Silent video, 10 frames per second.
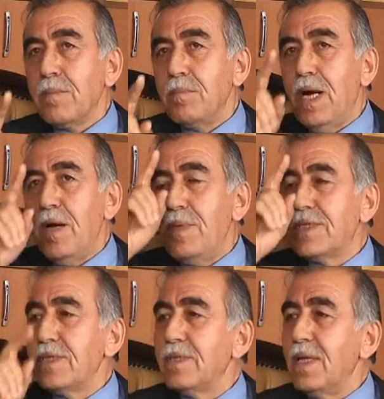bağ
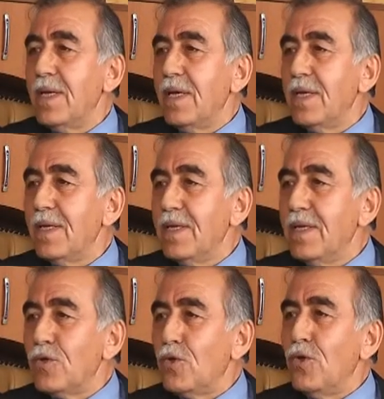başında
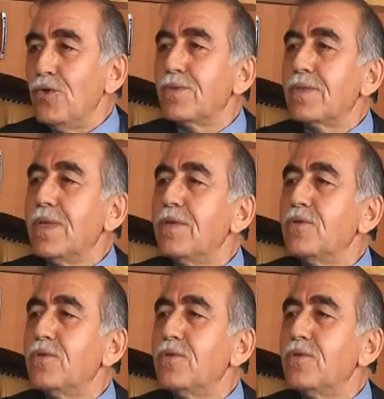konutlar